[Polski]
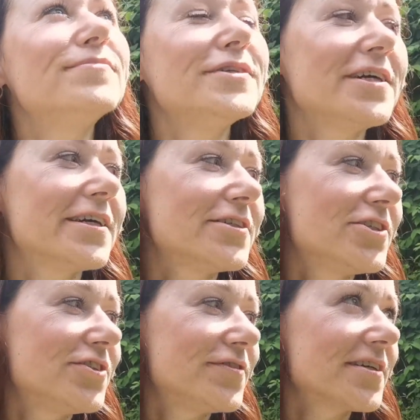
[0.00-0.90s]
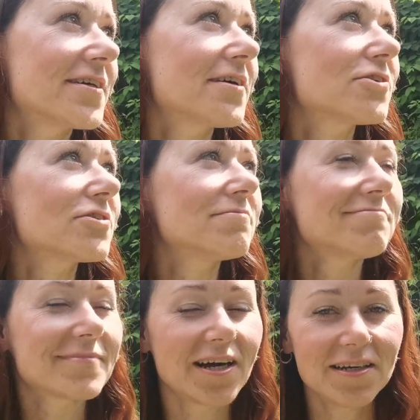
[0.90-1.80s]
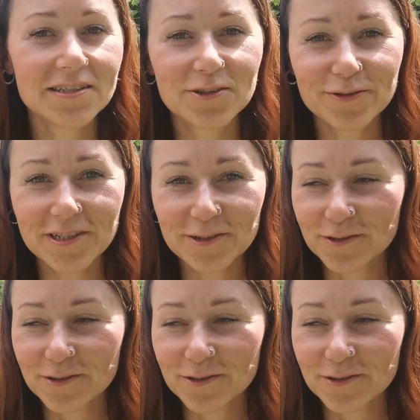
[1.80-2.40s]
pięknie ćwierkasz, ale to nie